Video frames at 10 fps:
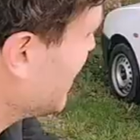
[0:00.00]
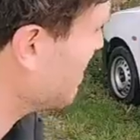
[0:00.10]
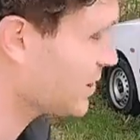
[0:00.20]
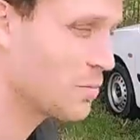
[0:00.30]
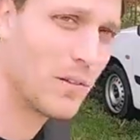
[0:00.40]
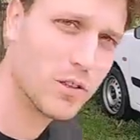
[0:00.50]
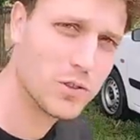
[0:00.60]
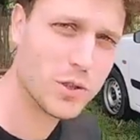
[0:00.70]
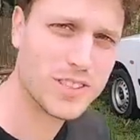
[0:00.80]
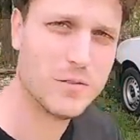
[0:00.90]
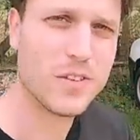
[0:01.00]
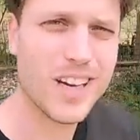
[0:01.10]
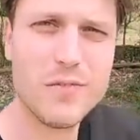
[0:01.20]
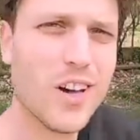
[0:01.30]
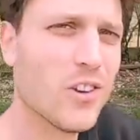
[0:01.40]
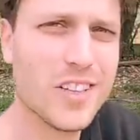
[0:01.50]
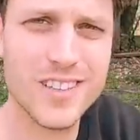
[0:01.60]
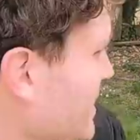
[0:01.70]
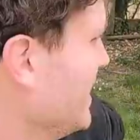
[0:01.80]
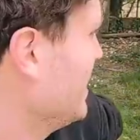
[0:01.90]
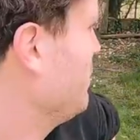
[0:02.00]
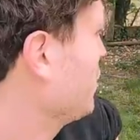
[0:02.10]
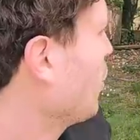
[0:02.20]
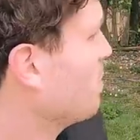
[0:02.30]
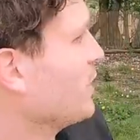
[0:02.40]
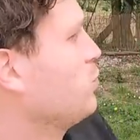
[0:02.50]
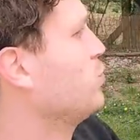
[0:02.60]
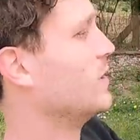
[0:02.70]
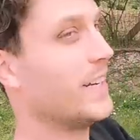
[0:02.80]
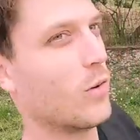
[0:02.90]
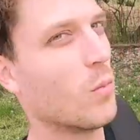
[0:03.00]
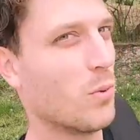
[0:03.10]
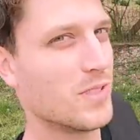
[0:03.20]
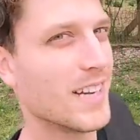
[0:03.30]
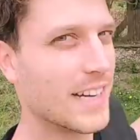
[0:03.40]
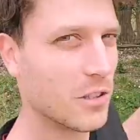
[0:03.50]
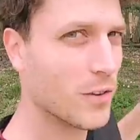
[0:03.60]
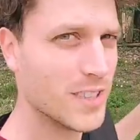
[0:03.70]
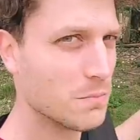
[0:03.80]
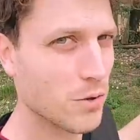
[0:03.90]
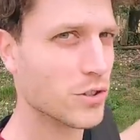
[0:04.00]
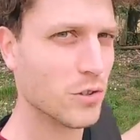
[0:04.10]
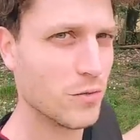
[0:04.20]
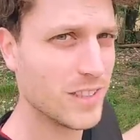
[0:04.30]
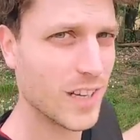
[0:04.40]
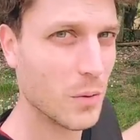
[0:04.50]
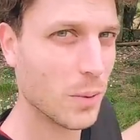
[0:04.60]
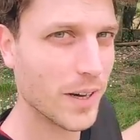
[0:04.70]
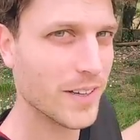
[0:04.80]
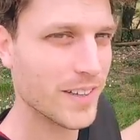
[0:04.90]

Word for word: Parce que ma voiture, c'est une vraie véranda. Il y a des vitres partout. Elle est composée à 90% de vitres à peu près.